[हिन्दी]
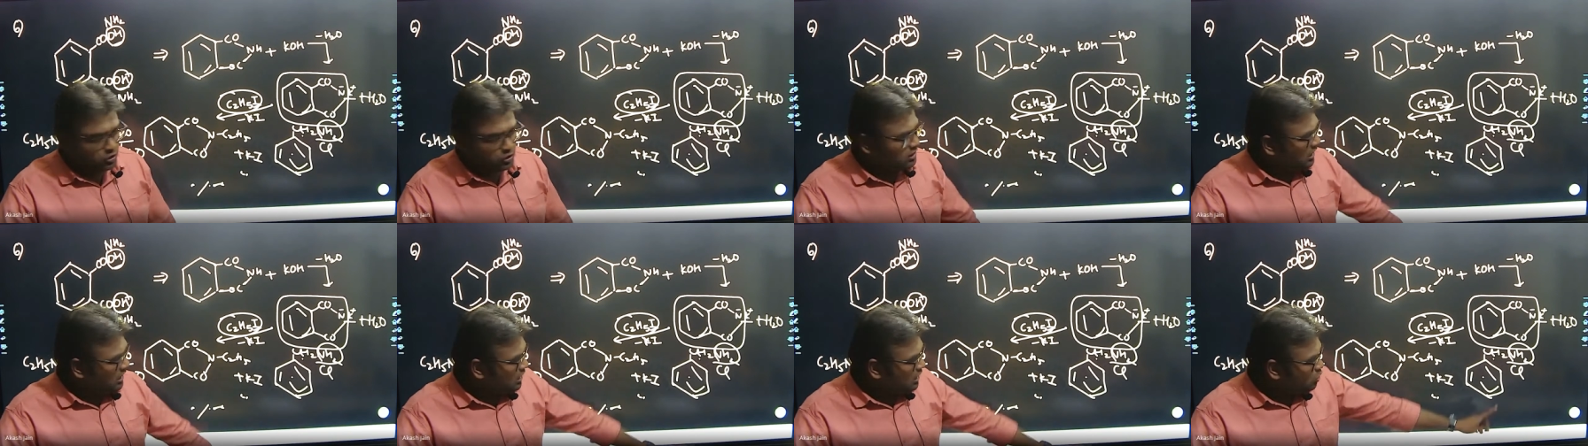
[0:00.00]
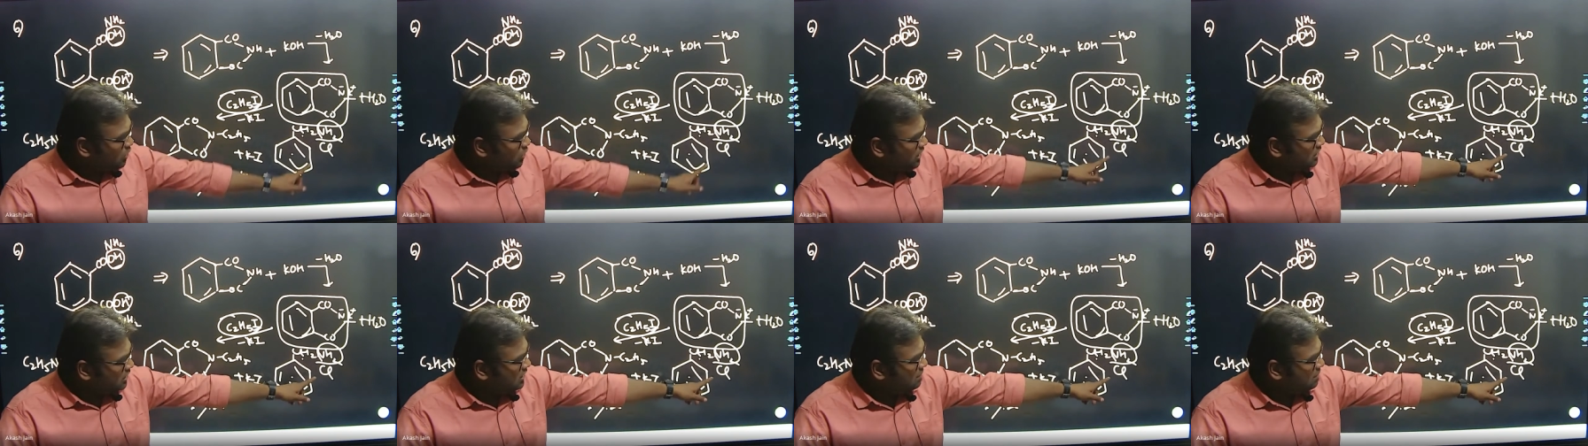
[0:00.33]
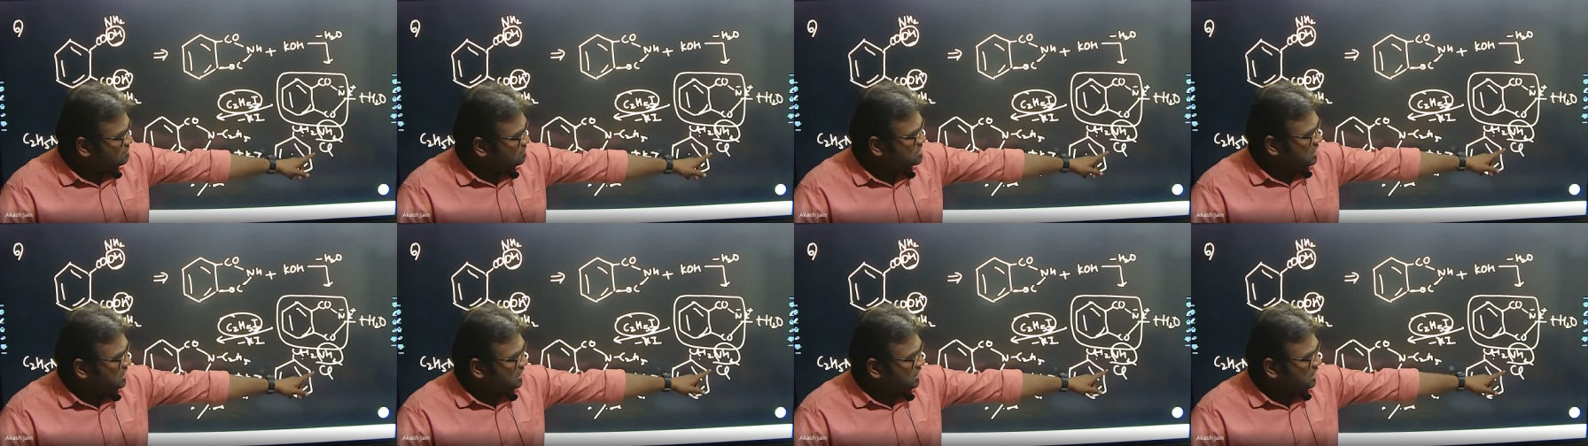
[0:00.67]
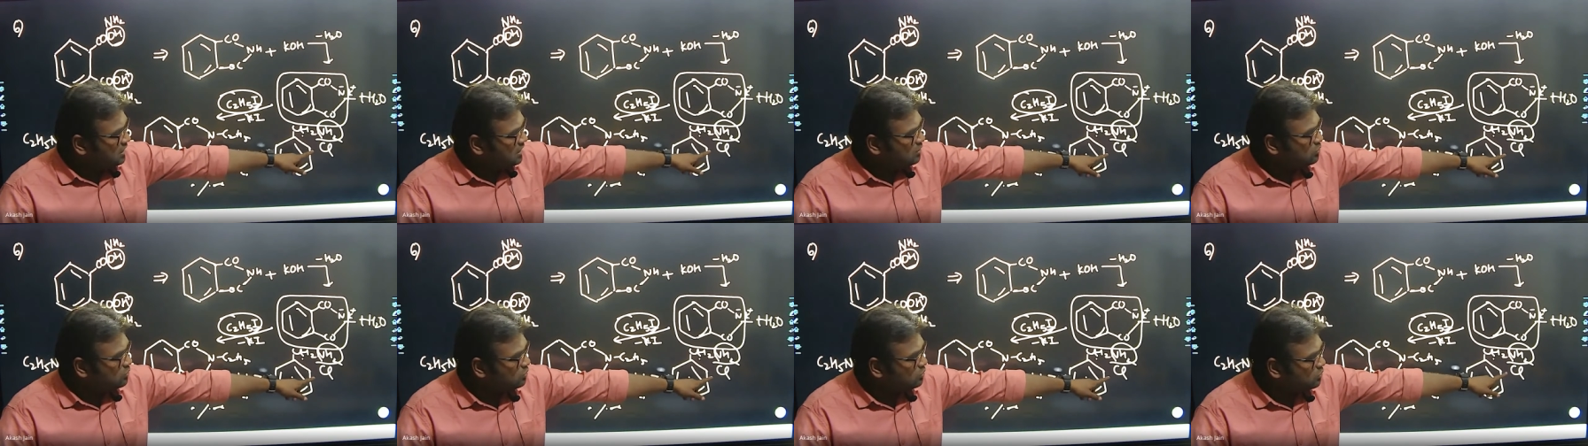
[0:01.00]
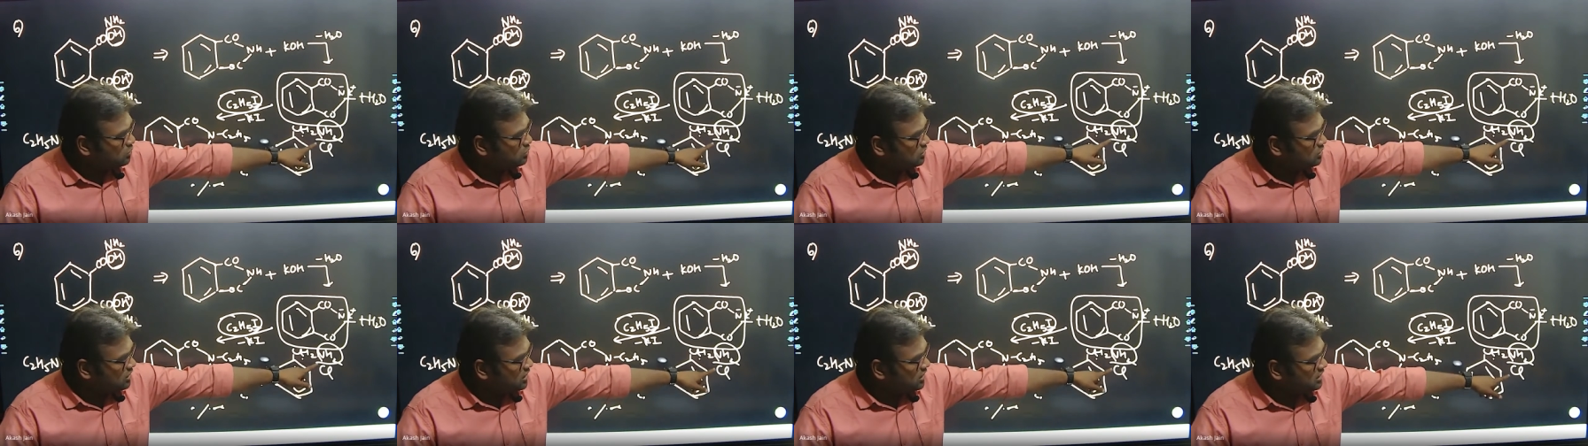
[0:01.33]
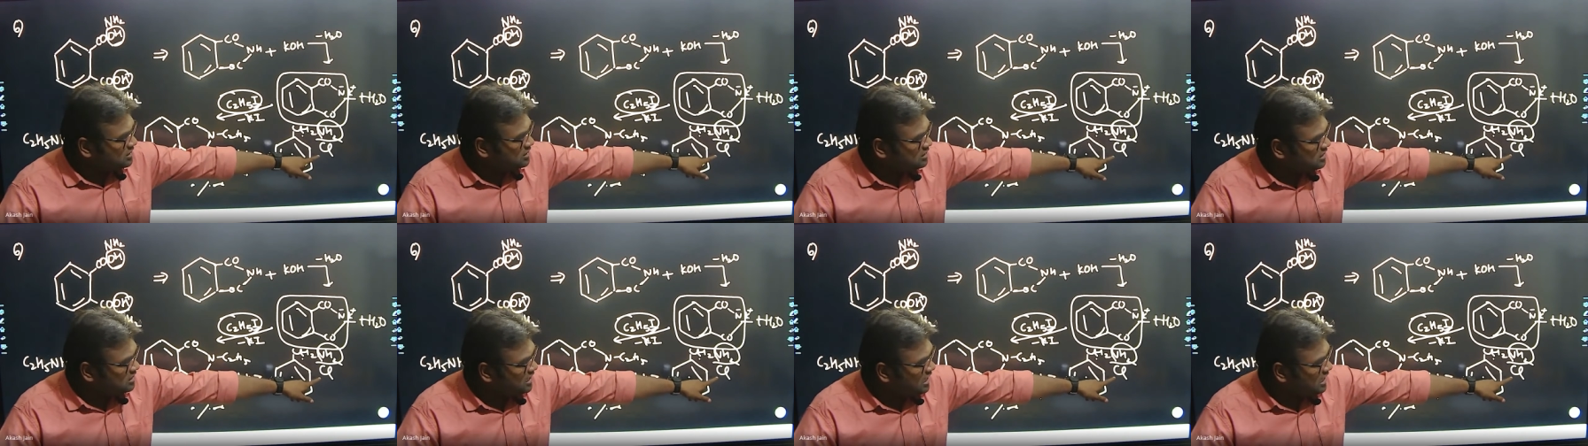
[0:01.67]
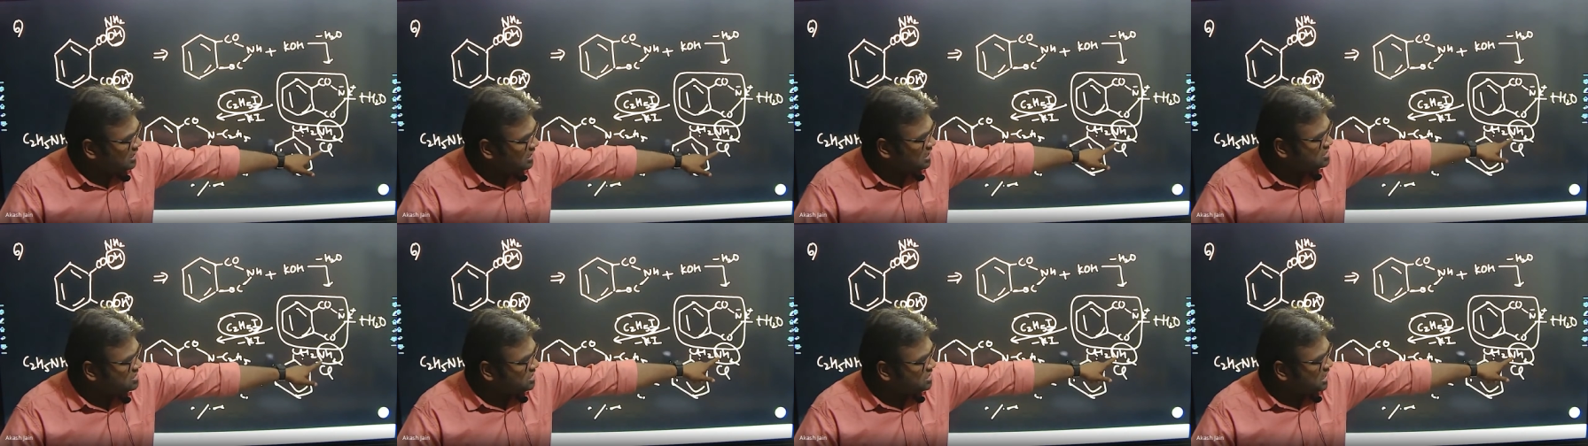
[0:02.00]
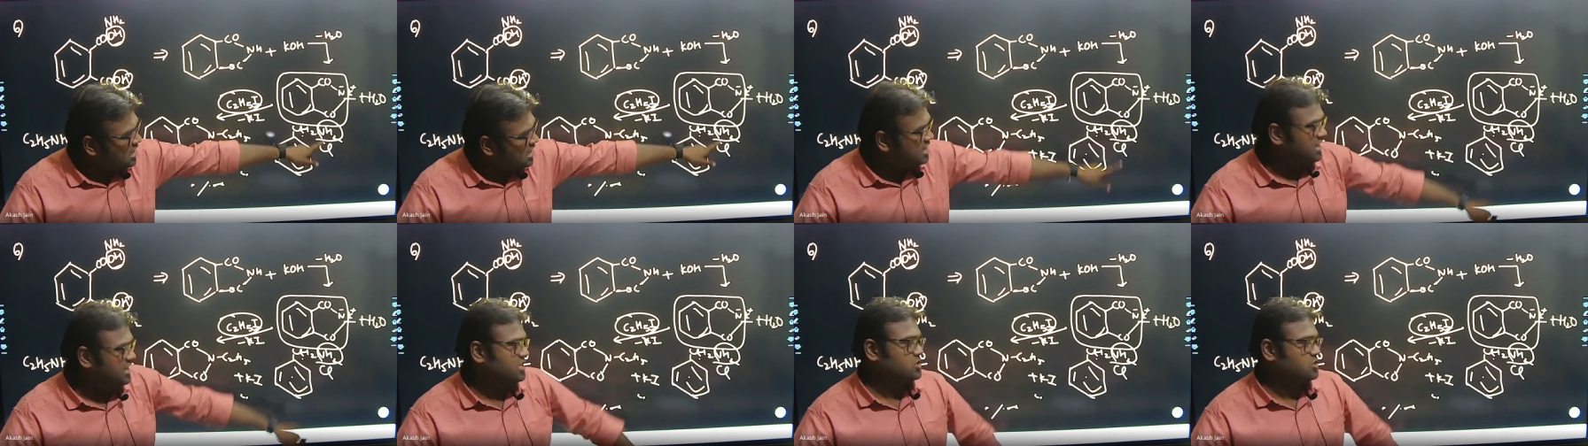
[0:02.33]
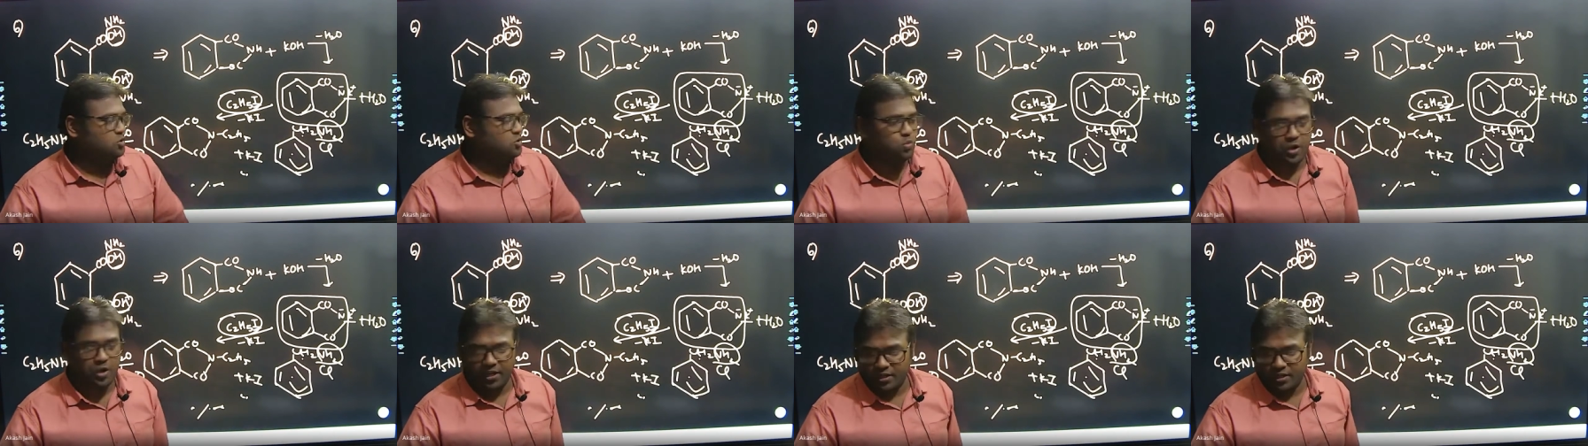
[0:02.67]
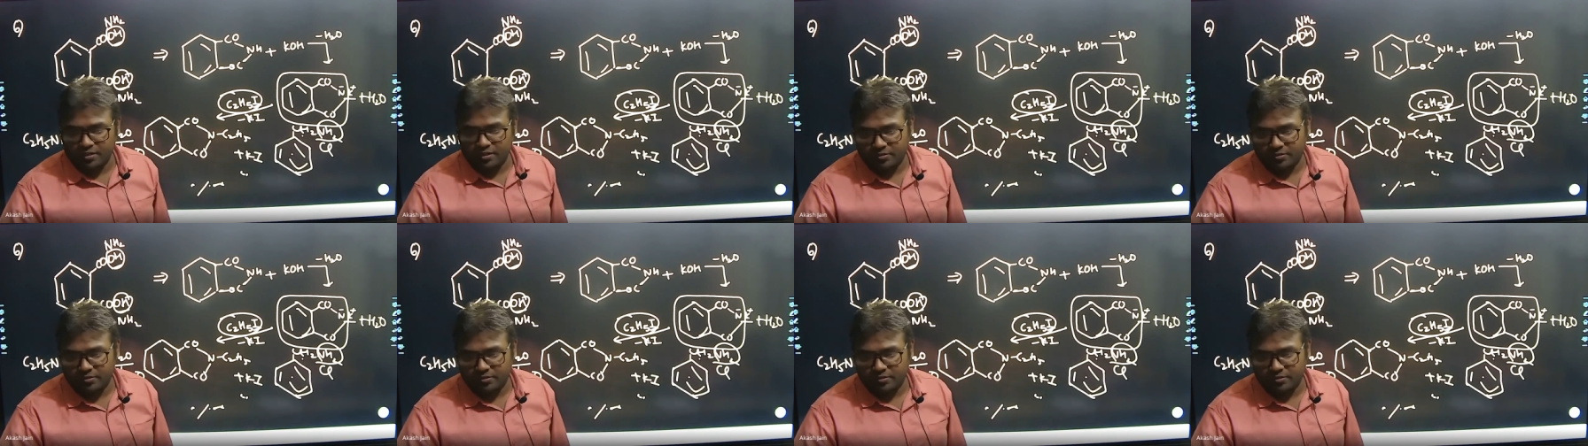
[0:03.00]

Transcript: ये लोगे तब जाके इस सीएल की जगह एनएच2 आएगा